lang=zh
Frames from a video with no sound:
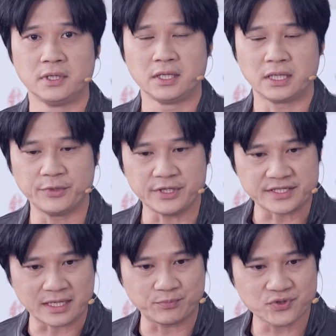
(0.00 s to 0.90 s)
那么你
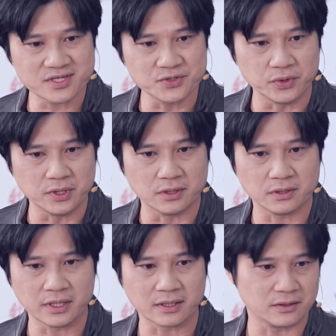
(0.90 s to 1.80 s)
才不至于呢
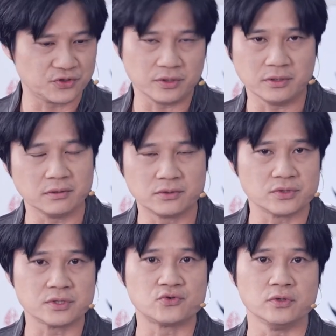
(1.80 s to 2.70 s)
那个去就
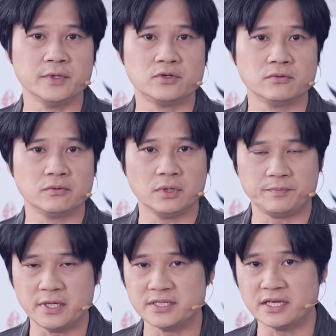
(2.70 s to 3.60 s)
是随便就会
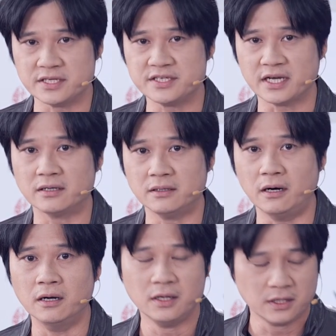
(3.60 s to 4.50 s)
被人家影响哦。
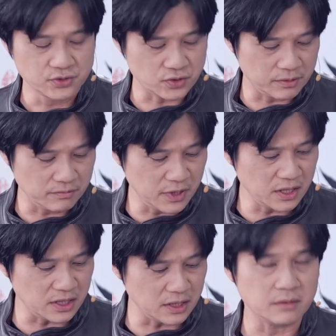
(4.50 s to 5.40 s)
所以命
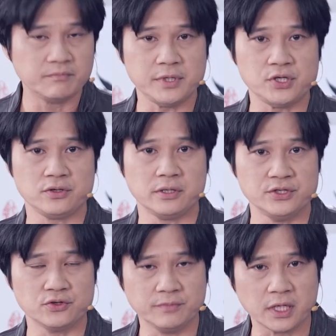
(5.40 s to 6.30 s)
理必须要研
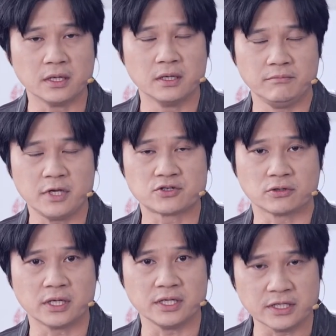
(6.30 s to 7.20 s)
究命，命从
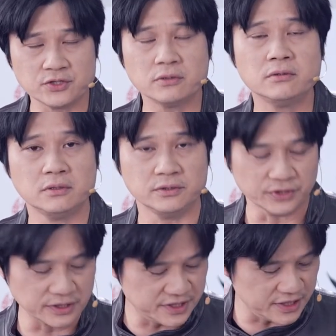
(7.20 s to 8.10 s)
哪里研究？
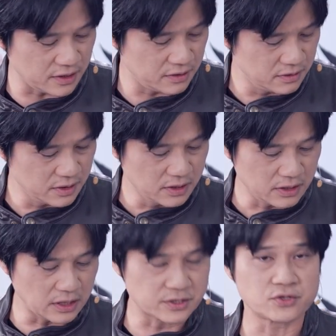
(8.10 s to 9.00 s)
人界，
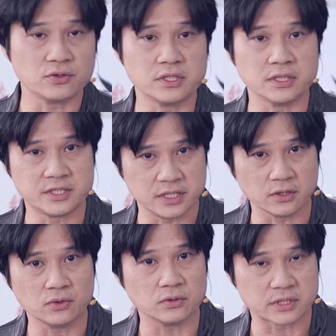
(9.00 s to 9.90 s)
那这时候你的情
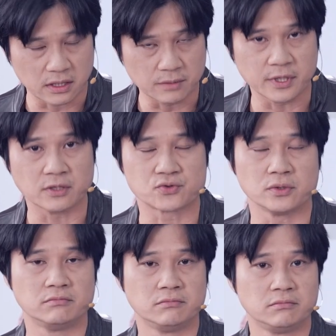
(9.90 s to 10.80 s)
路才会比较顺。
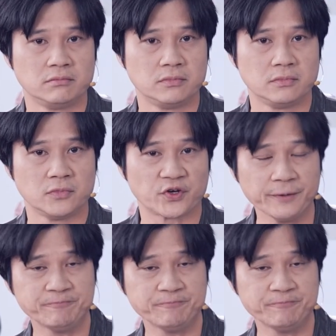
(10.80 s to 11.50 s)
OK，